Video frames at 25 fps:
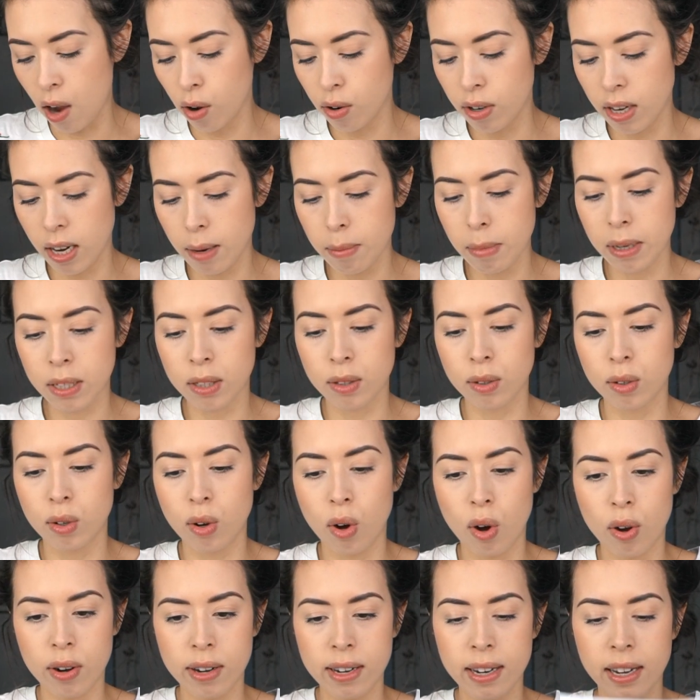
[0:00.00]
H&M hat so
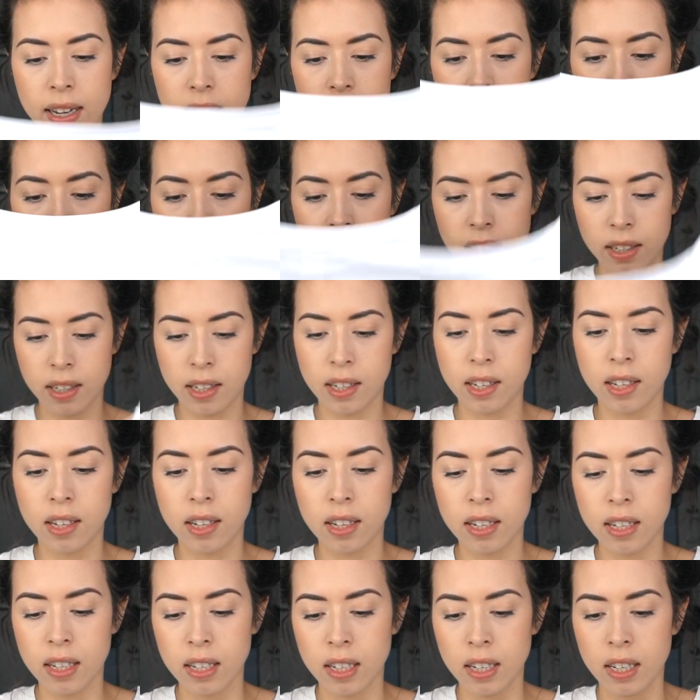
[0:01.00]
eine
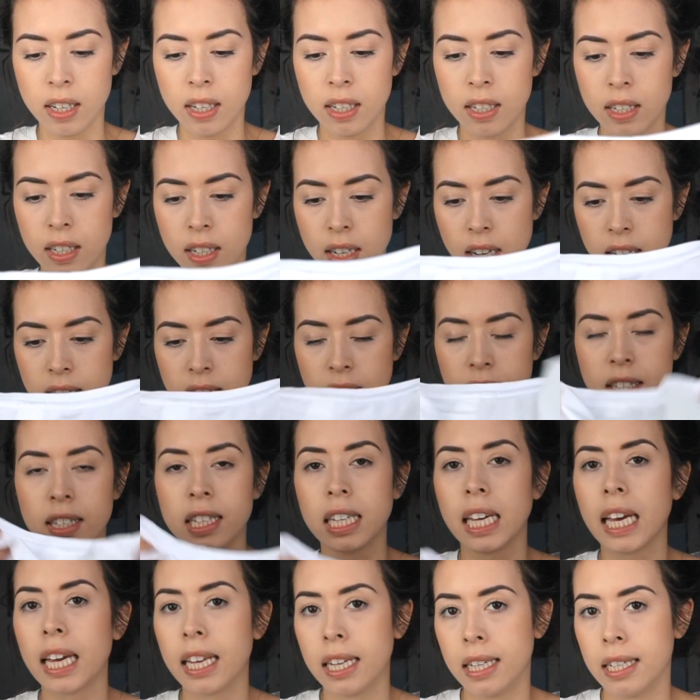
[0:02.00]
Online-Serie, die nennt sich
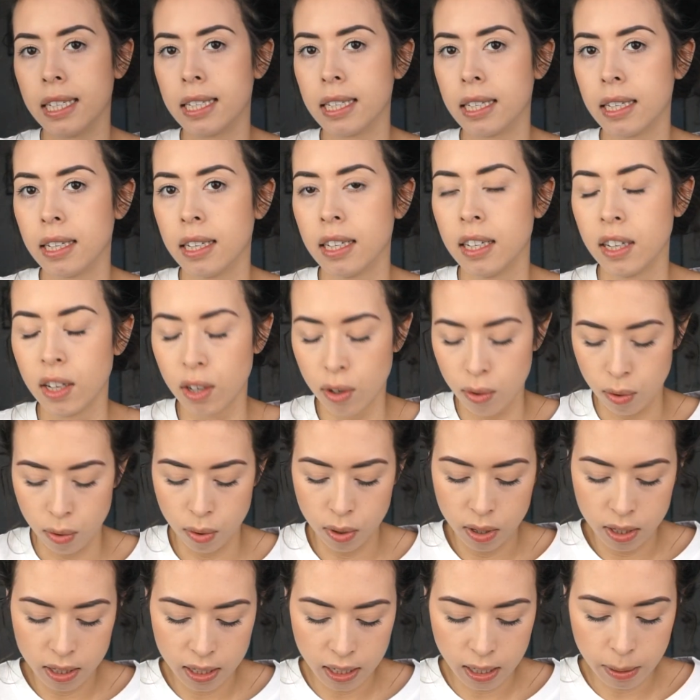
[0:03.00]
Trend.
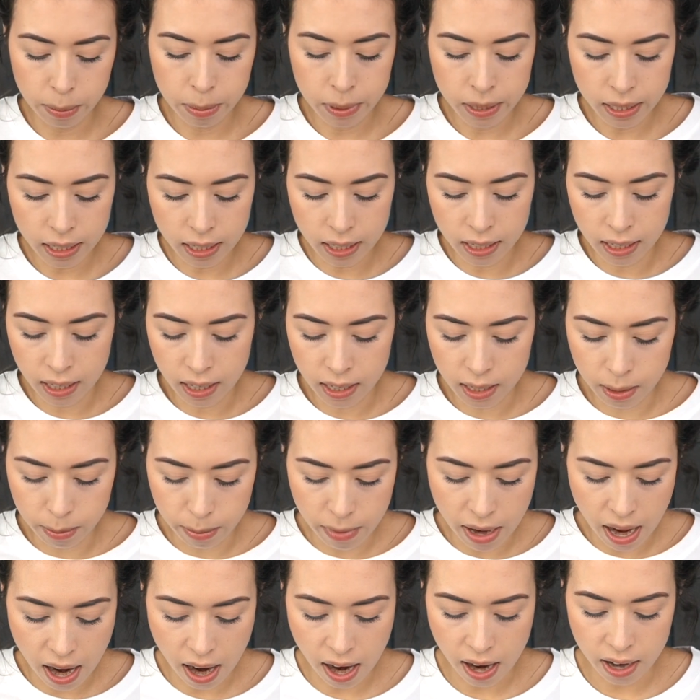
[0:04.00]
Und die gibt es nicht in
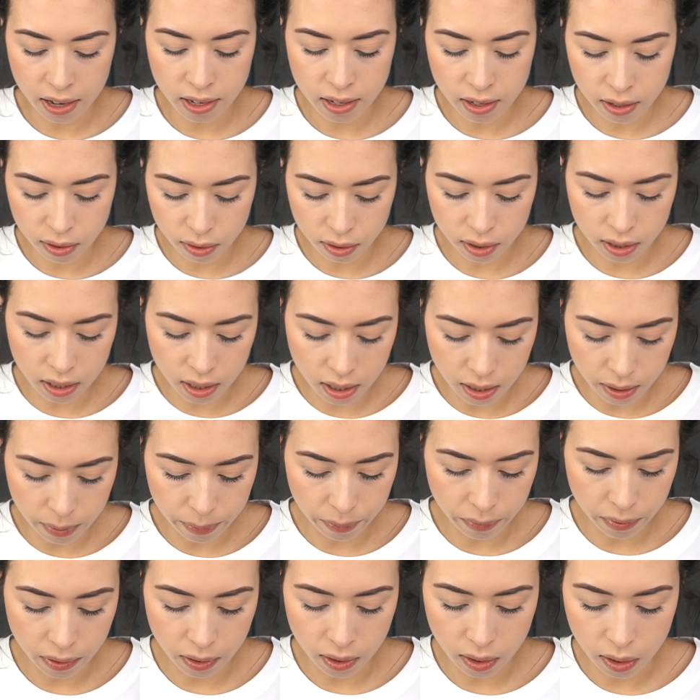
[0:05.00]
jedem Laden und
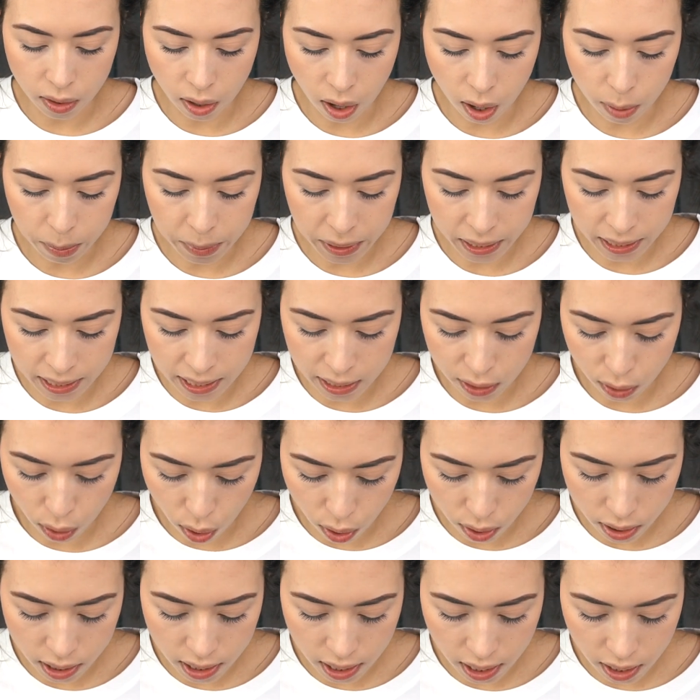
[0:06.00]
ähm, hauptsächlich
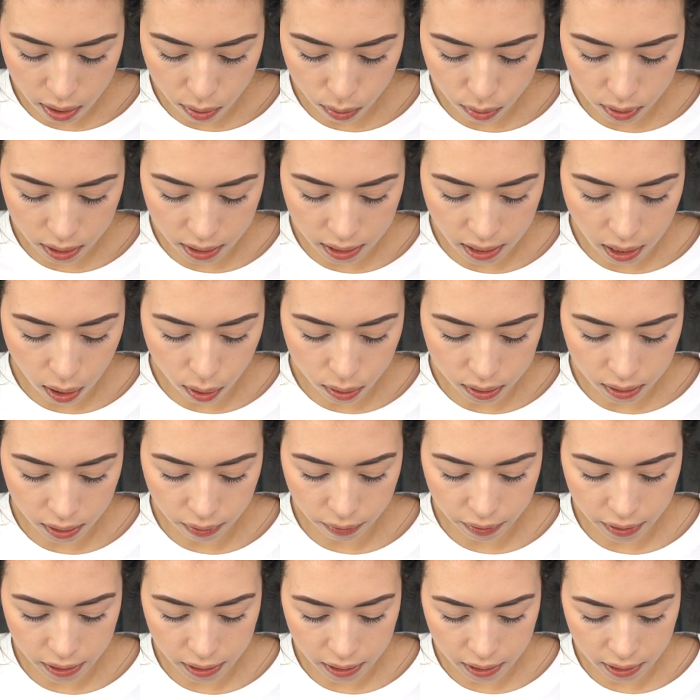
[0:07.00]
online oder in
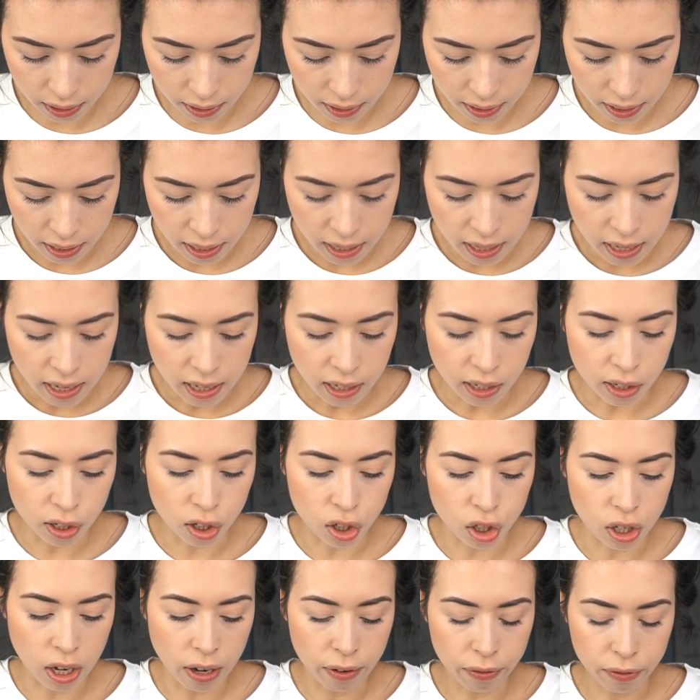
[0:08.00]
auserwählten
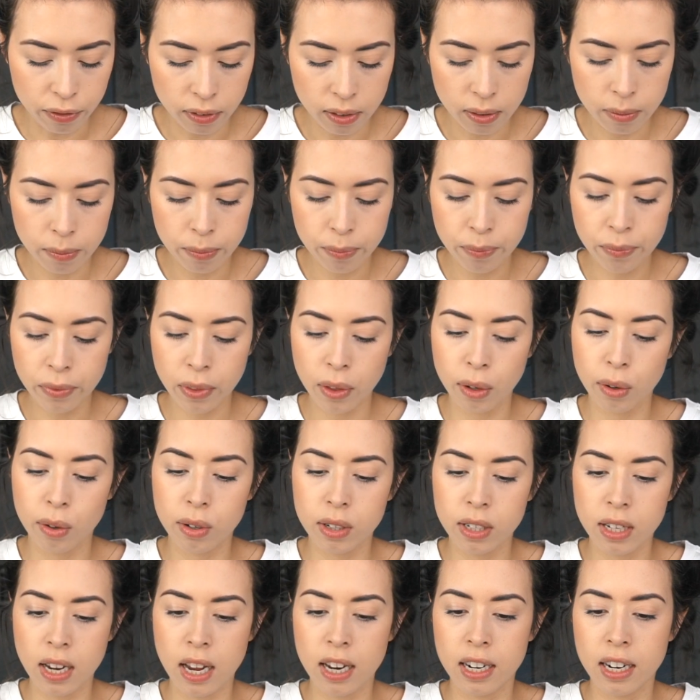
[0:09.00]
Geschäften.
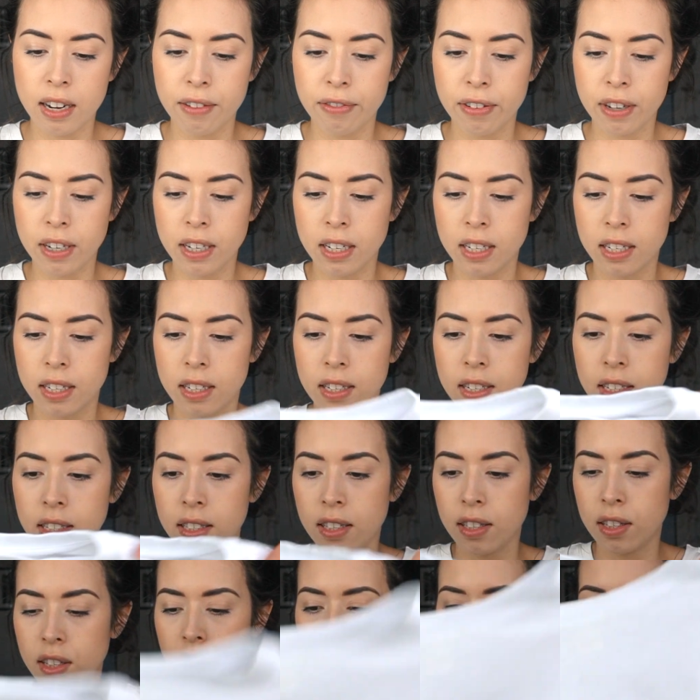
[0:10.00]
Und ja, da fand ich
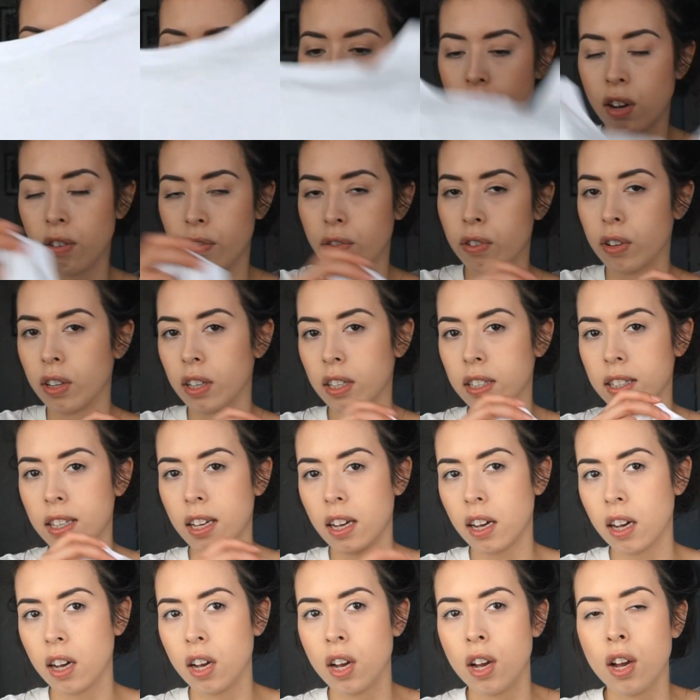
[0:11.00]
dieses T-Shirt auch wirklich
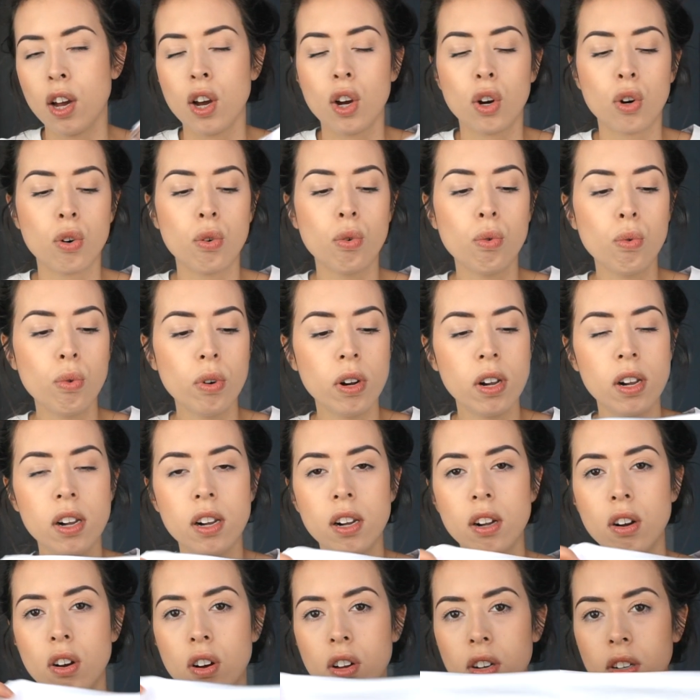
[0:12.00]
sehr cool
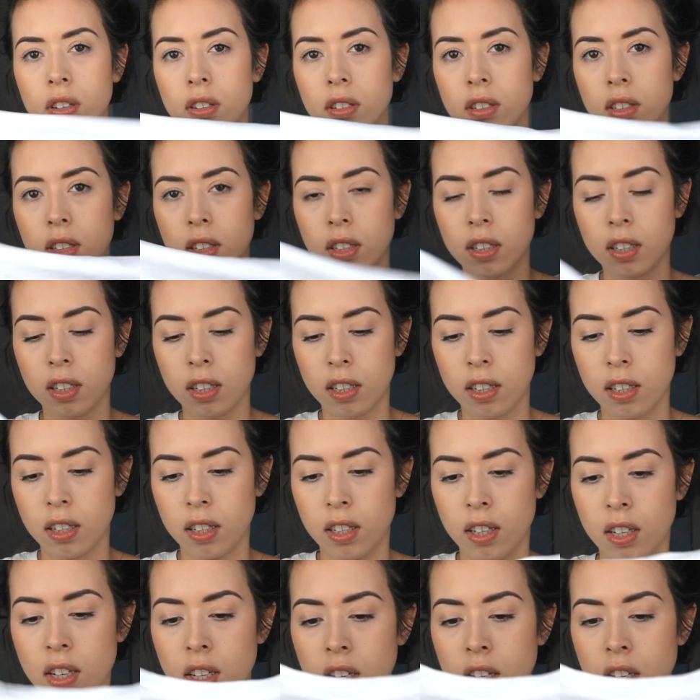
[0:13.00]
und äh,